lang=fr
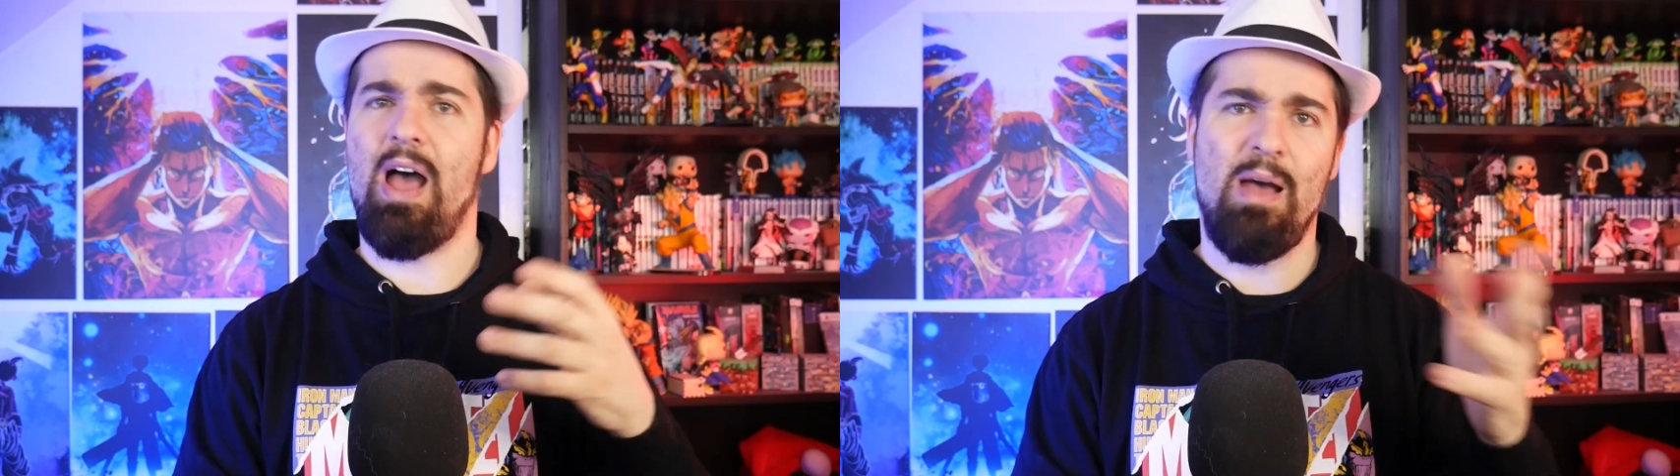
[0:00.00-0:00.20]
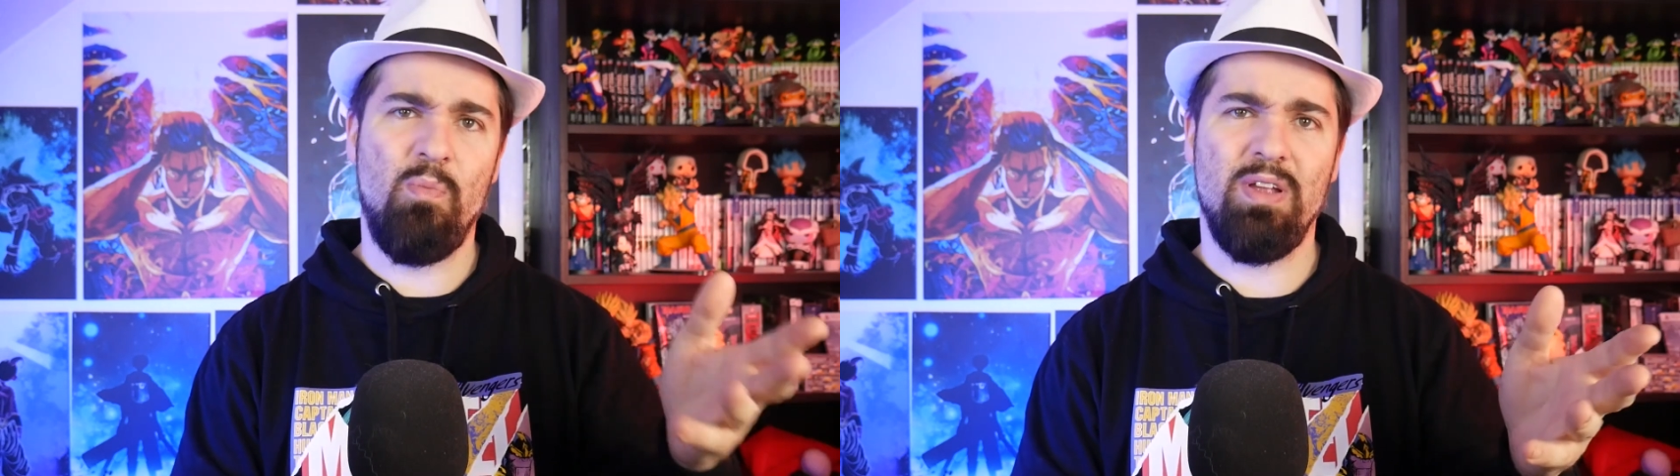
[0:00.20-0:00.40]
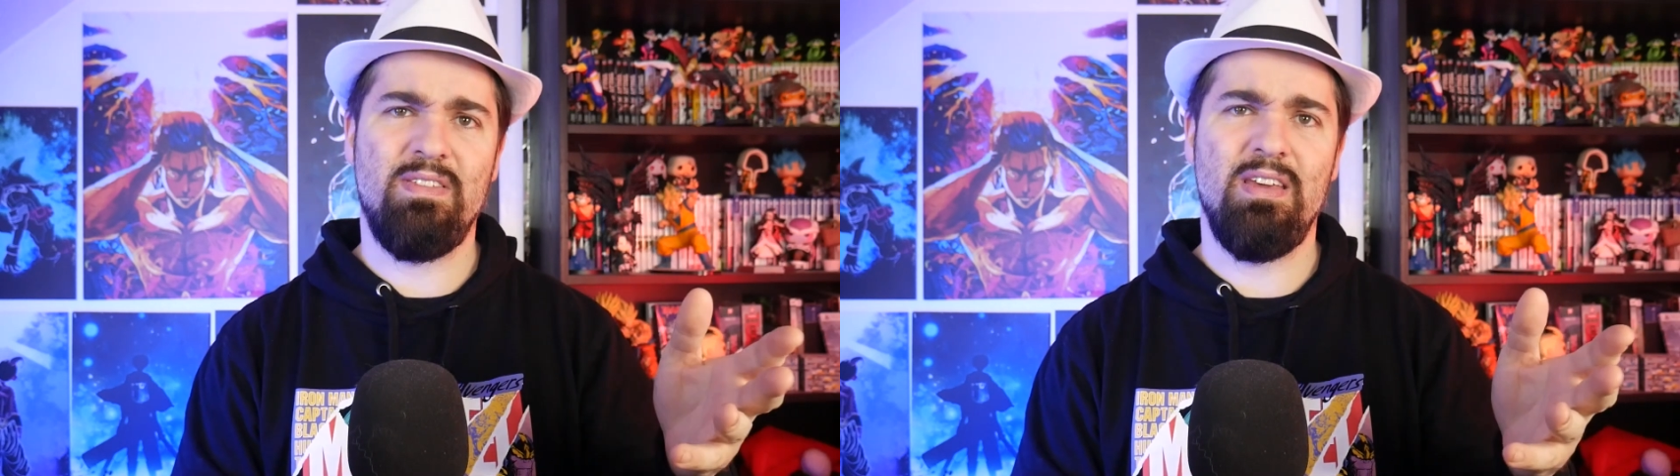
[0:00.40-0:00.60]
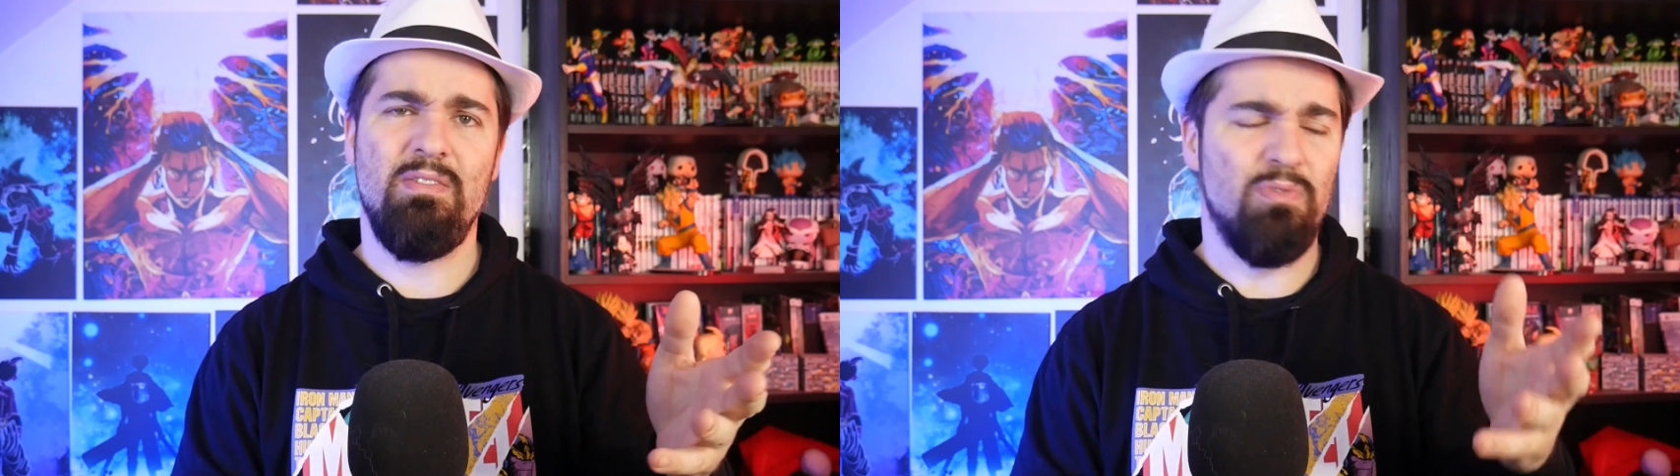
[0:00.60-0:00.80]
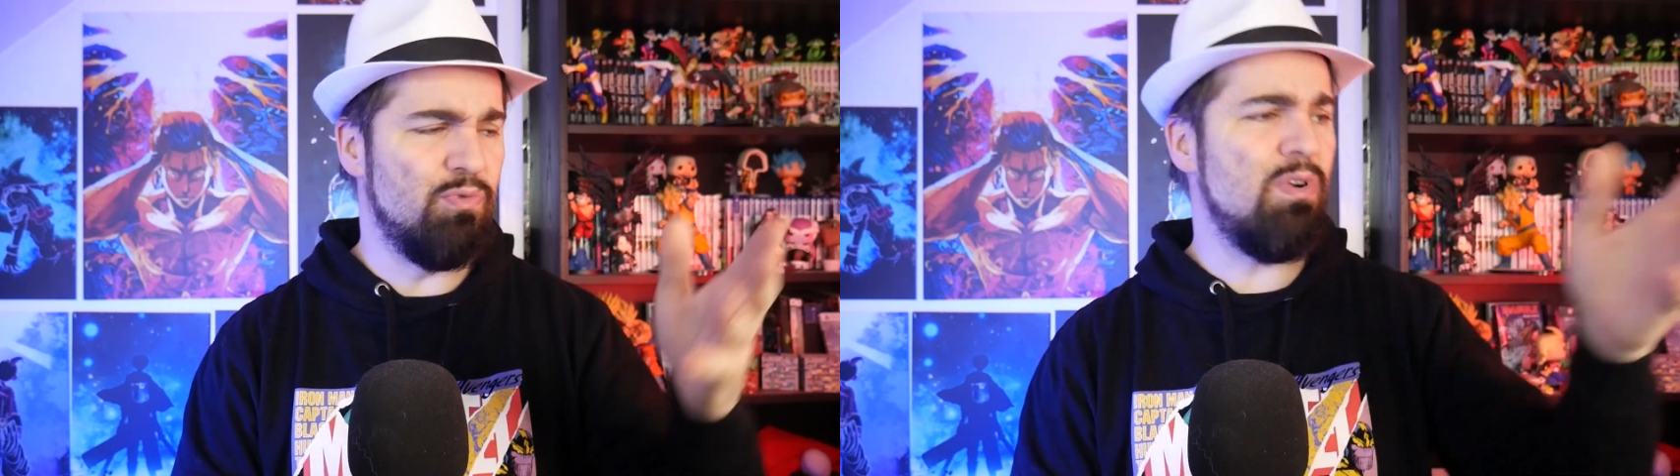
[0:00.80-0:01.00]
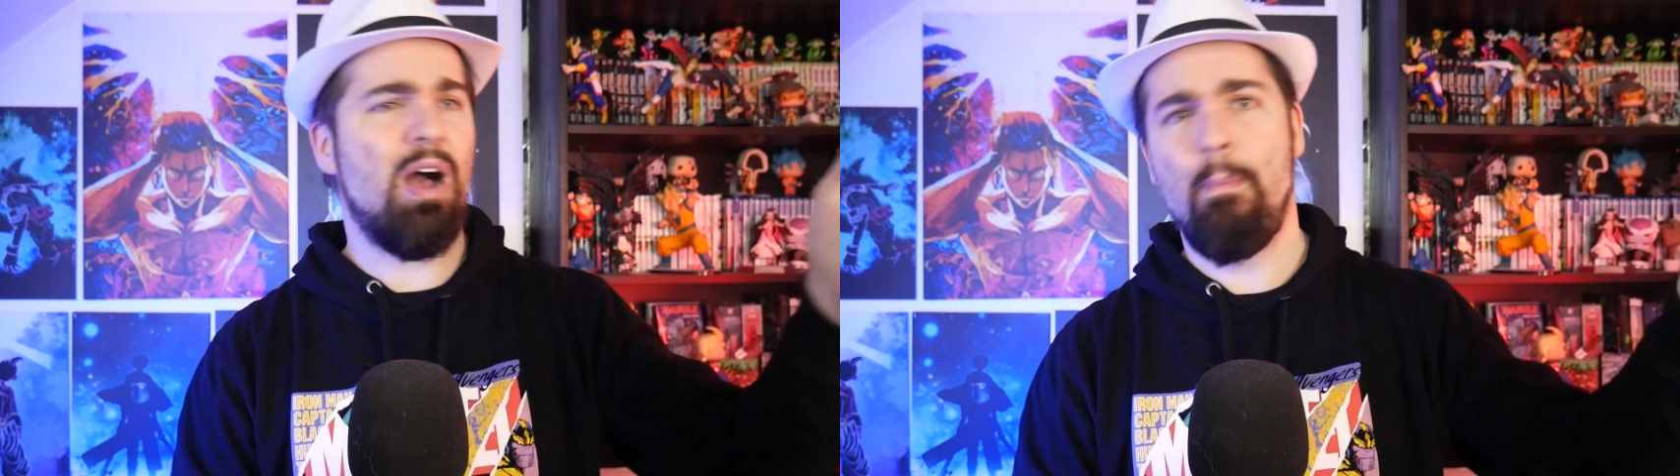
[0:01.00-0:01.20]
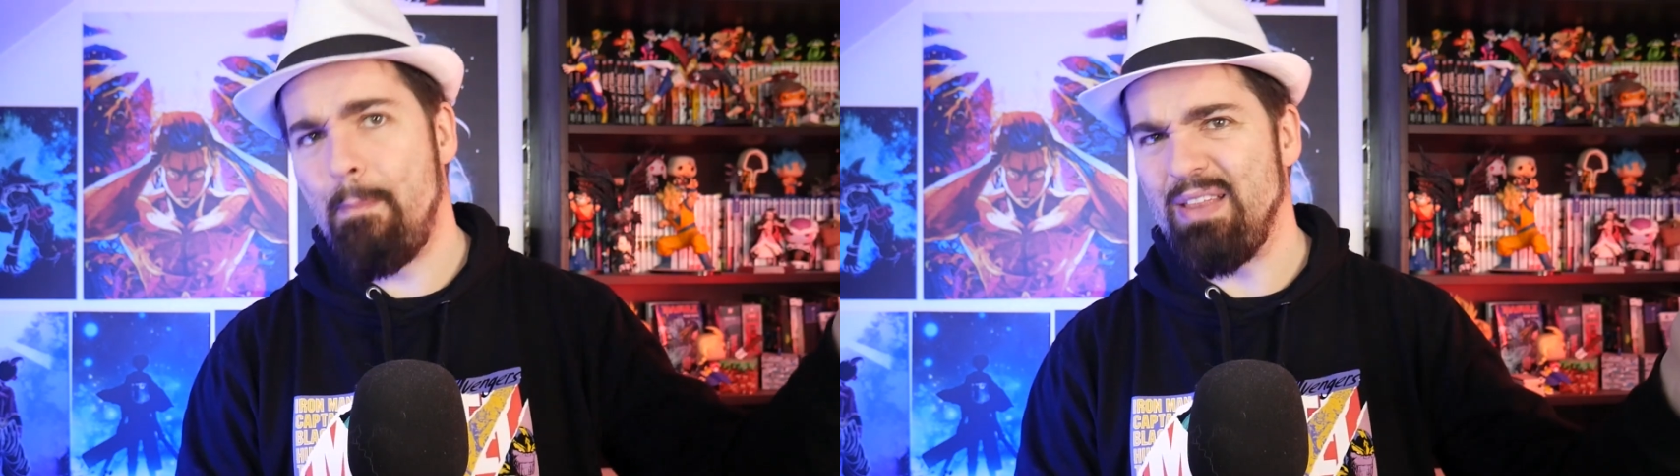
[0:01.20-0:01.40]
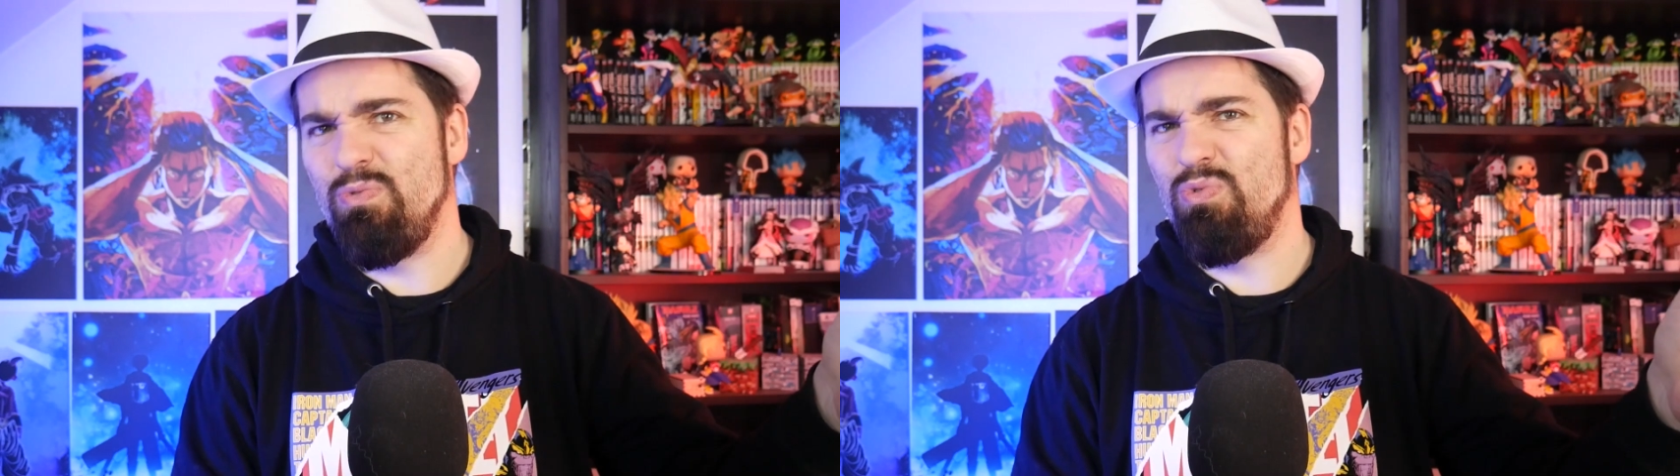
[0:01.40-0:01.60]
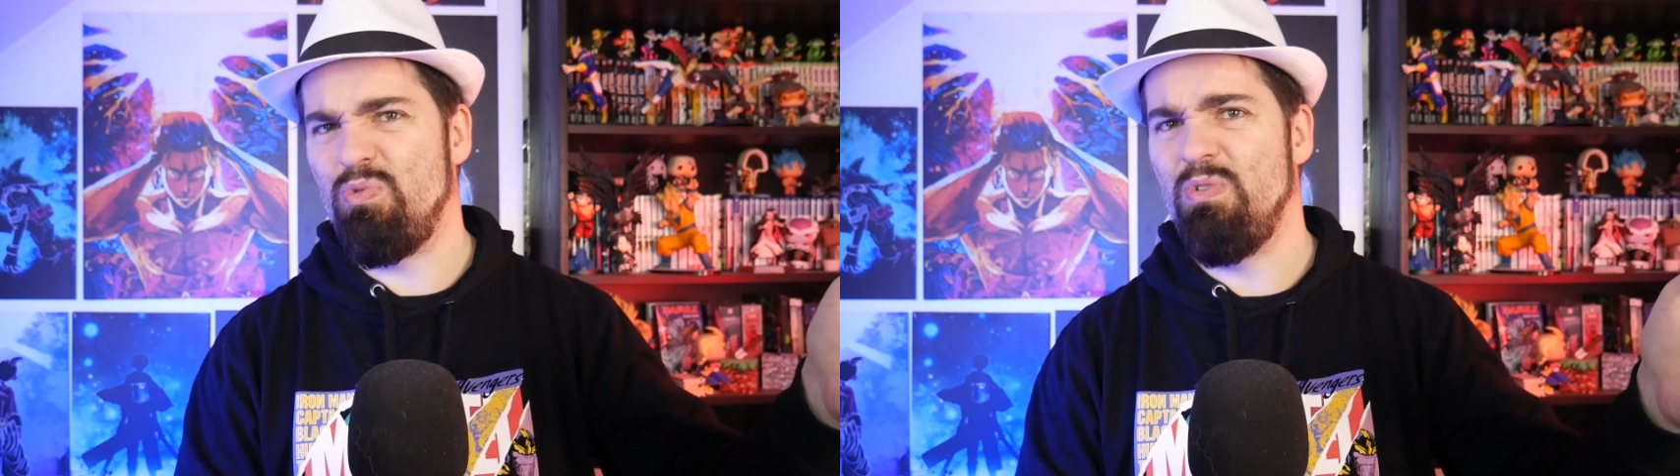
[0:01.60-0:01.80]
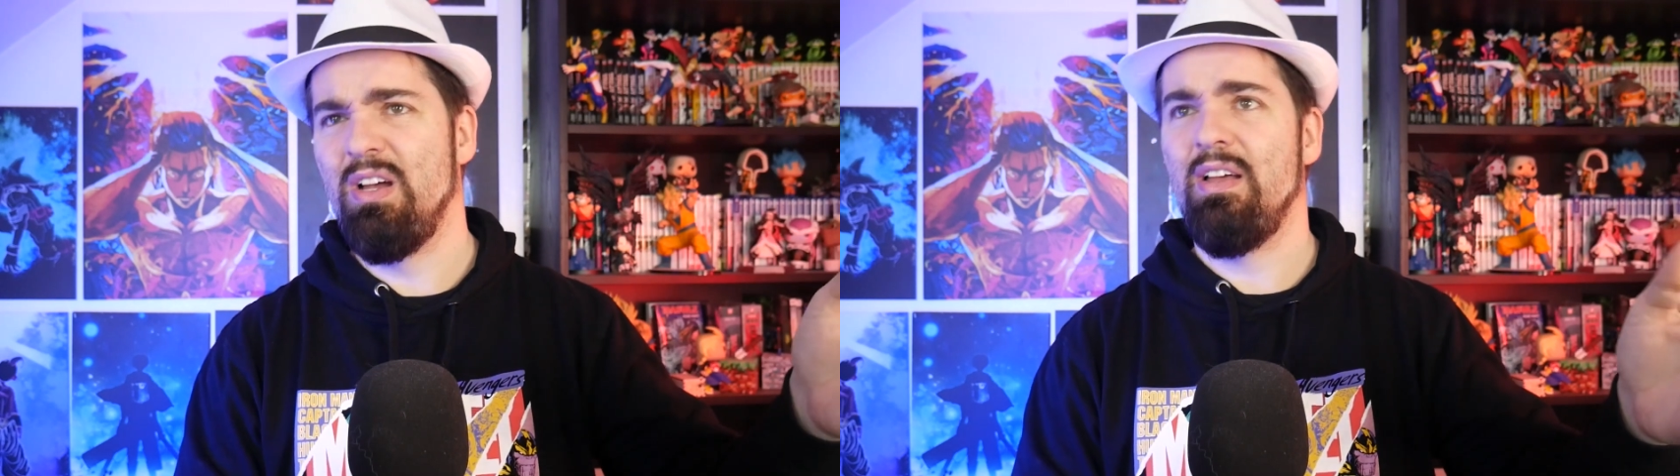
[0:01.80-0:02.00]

à moitié, voire pas du tout.